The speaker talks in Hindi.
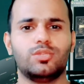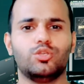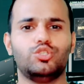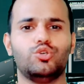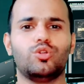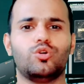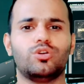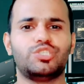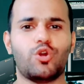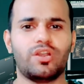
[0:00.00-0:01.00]
तो जो
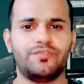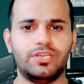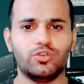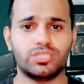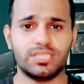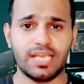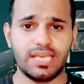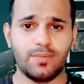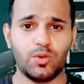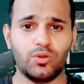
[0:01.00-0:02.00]
लोग शॉर्ट वीडियोस
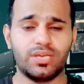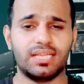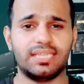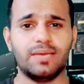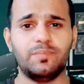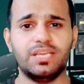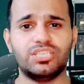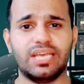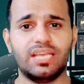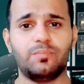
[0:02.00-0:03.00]
नहीं अपलोड करते अपने
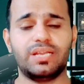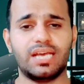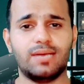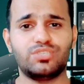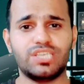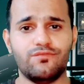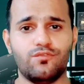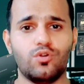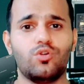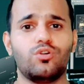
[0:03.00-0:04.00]
चैनल पर अब से
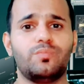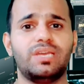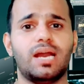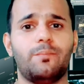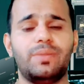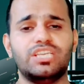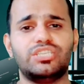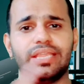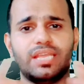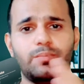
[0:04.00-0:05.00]
वो लोग भी अपने
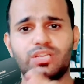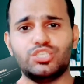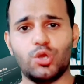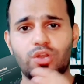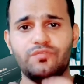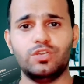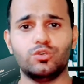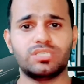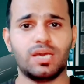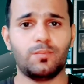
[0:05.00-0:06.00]
चैनल पर शॉर्ट
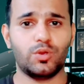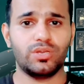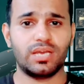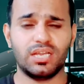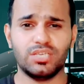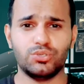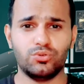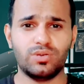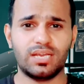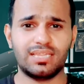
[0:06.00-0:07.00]
वीडियोस अपलोड करना
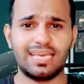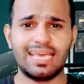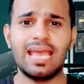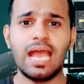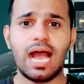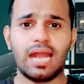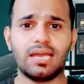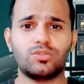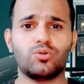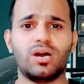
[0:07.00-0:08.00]
शुरू कर दें
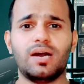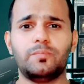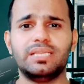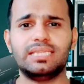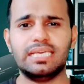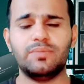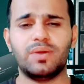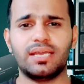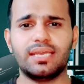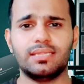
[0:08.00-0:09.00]
अगर तो आपने तीन
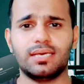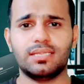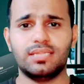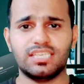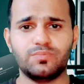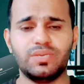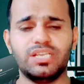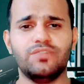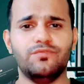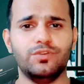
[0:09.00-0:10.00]
माह के अंदर 10
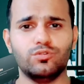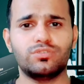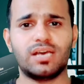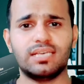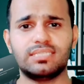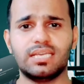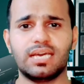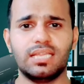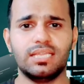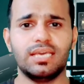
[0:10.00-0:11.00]
मिलियन व्यूज़ हासिल
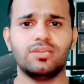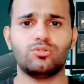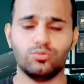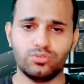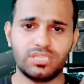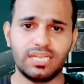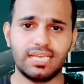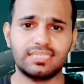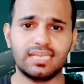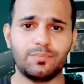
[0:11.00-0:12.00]
कर लिए तो उस
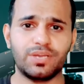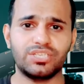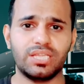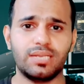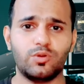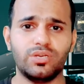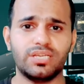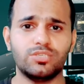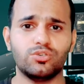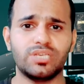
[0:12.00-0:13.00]
तरीके से आपका चैनल
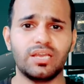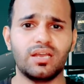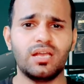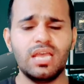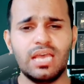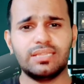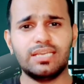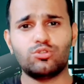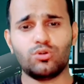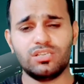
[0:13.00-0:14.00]
मोनिटाइज हो जाएगा
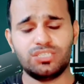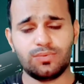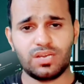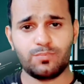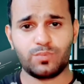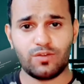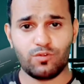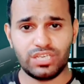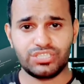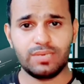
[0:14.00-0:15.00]
नहीं तो जब आपका
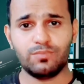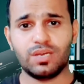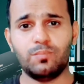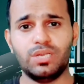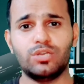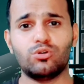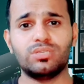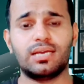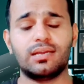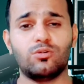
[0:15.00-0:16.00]
वॉच टाइम कंप्लीट हो
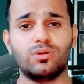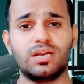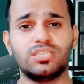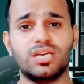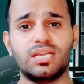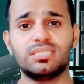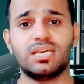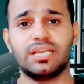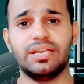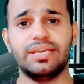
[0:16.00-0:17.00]
जा होगा चार
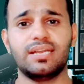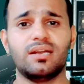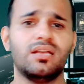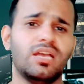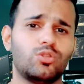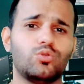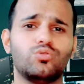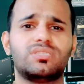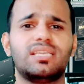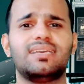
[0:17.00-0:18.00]
घंटे का तो
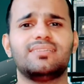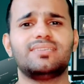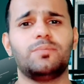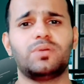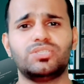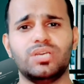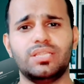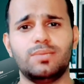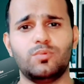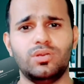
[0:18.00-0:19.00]
उस तरीके से आपका
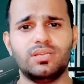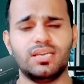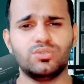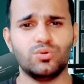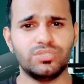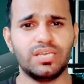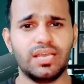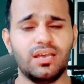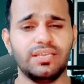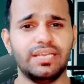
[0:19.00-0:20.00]
चैनल मोनिटाइज हो
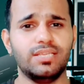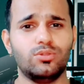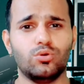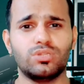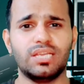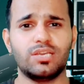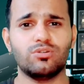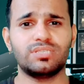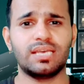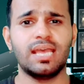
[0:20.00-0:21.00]
जाएगा यानी दो
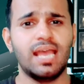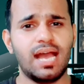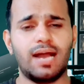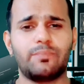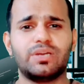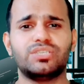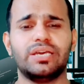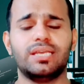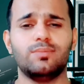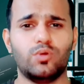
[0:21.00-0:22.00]
तरीक़ों से आपका
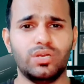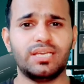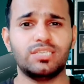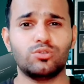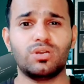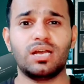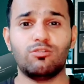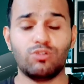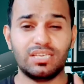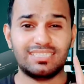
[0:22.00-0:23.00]
चैनल मोनिटाइज होगा
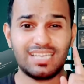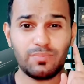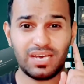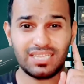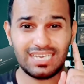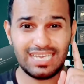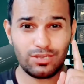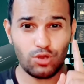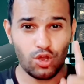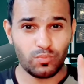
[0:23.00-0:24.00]
और इसके बाद
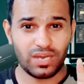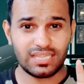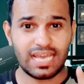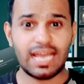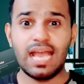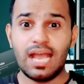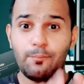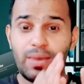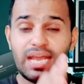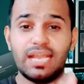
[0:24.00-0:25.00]
एक और बात है
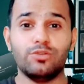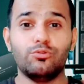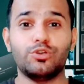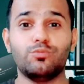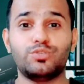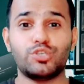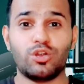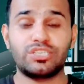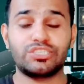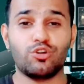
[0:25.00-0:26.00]
पहले यूट्यूब
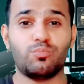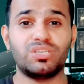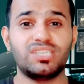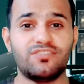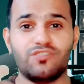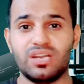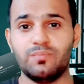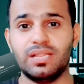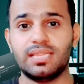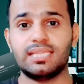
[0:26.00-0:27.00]
शॉर्ट्स के ऊपर सिर्फ
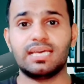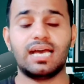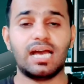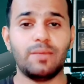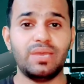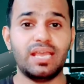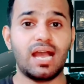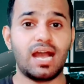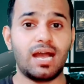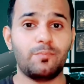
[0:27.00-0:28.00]
फंड मिलता था अभी
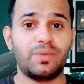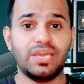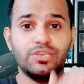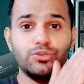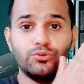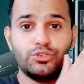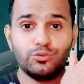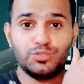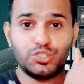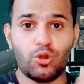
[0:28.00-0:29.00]
आपके
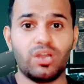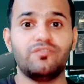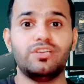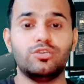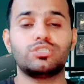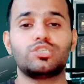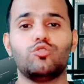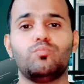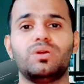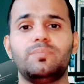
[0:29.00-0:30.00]
यूट्यूब शॉर्ट वीडियोस के
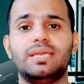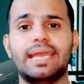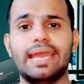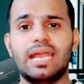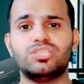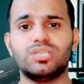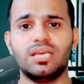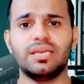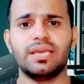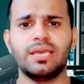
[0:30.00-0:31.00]
ऊपर भी ऐड
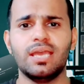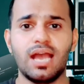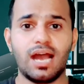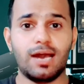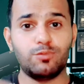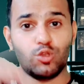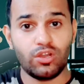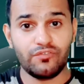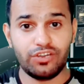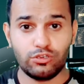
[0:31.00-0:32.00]
चलेंगे आप
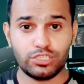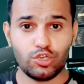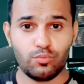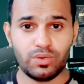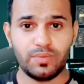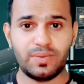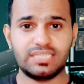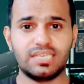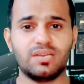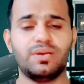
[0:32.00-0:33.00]
लॉन्ग वीडियोस के ऊपर भी
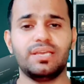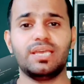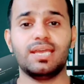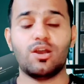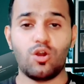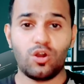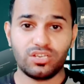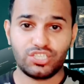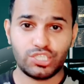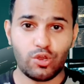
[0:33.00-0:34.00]
पैसे कमाएंगे
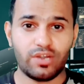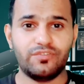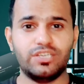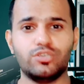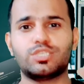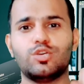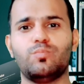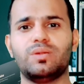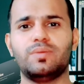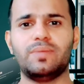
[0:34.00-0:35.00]
और शॉर्ट वीडियोस के
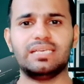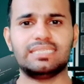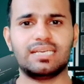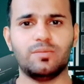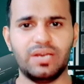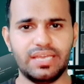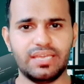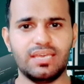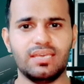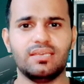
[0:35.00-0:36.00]
ऊपर भी पैसे
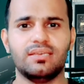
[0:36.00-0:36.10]
कमाएंगे